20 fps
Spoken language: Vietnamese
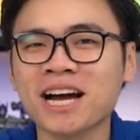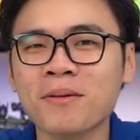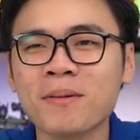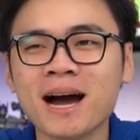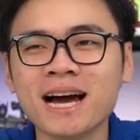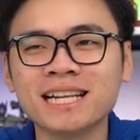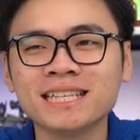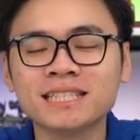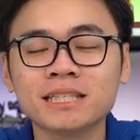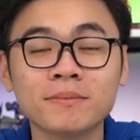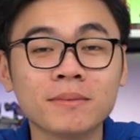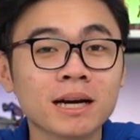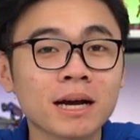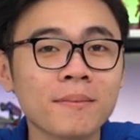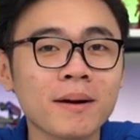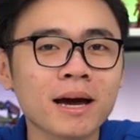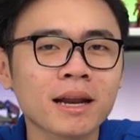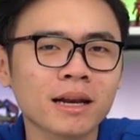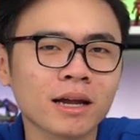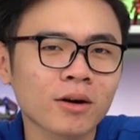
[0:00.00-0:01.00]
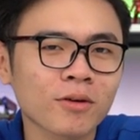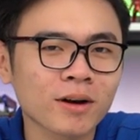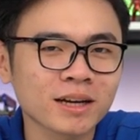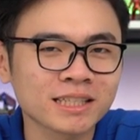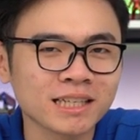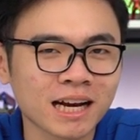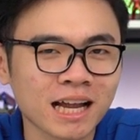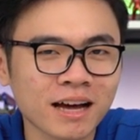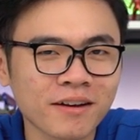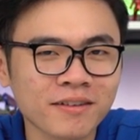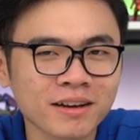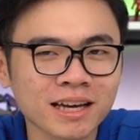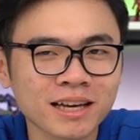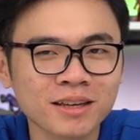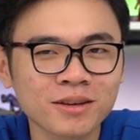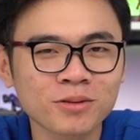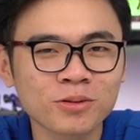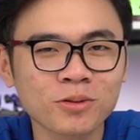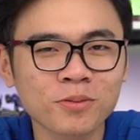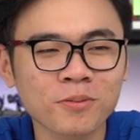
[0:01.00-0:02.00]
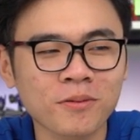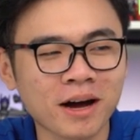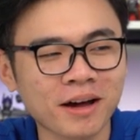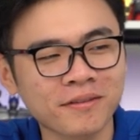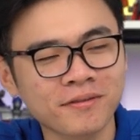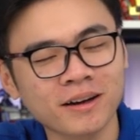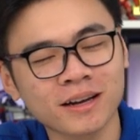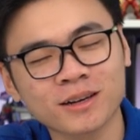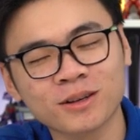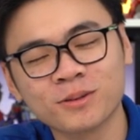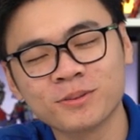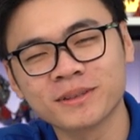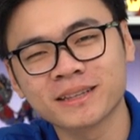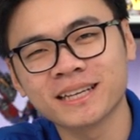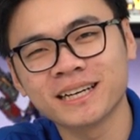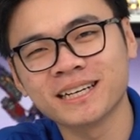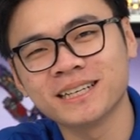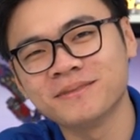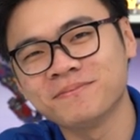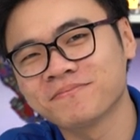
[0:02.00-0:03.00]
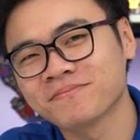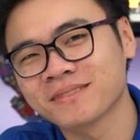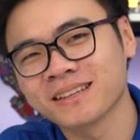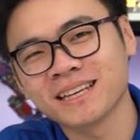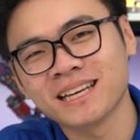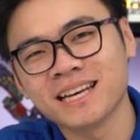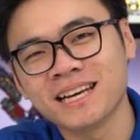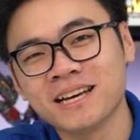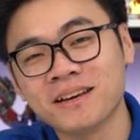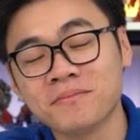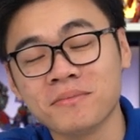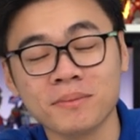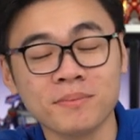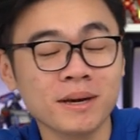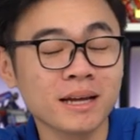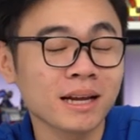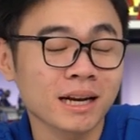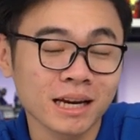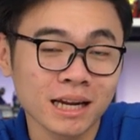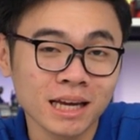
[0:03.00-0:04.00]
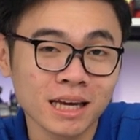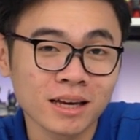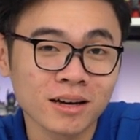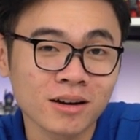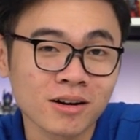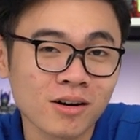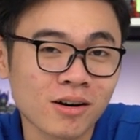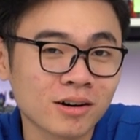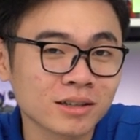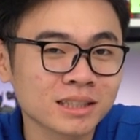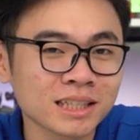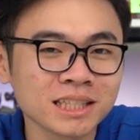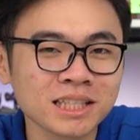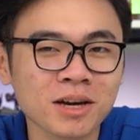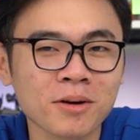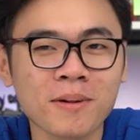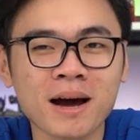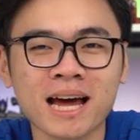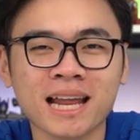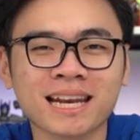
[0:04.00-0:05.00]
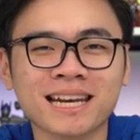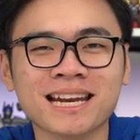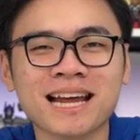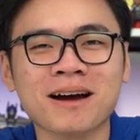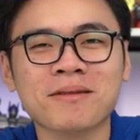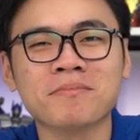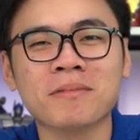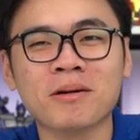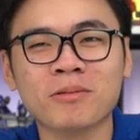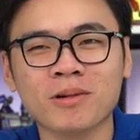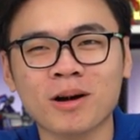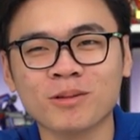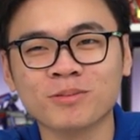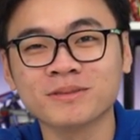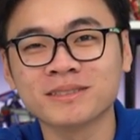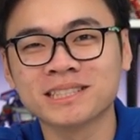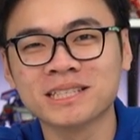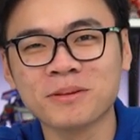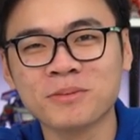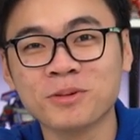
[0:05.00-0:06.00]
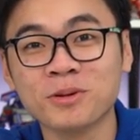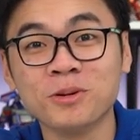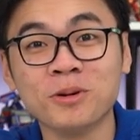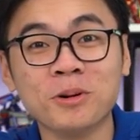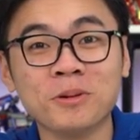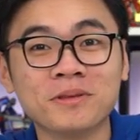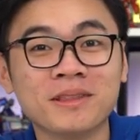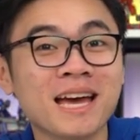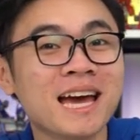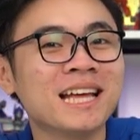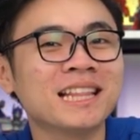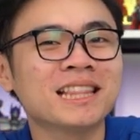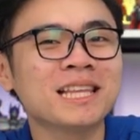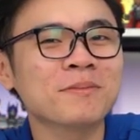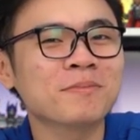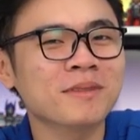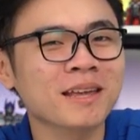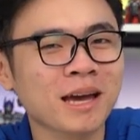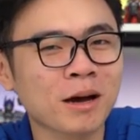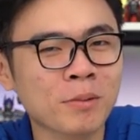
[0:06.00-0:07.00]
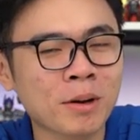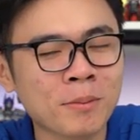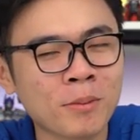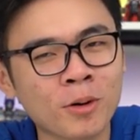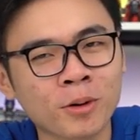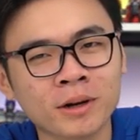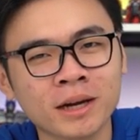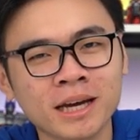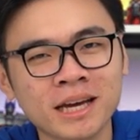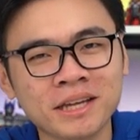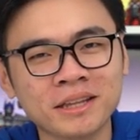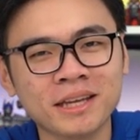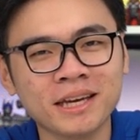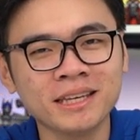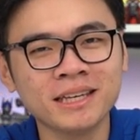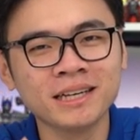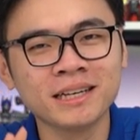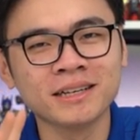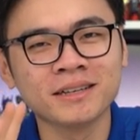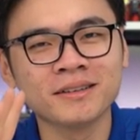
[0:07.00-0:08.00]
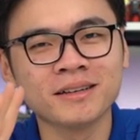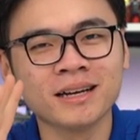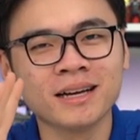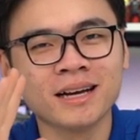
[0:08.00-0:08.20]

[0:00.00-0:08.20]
chào bạn, chào mừng các bạn đã quay trở lại với kênh YouTube của An Phát Computer. Mình biết ở đây có rất nhiều bạn đang mong ngóng CPU thế hệ tiếp theo 11. Thế nhưng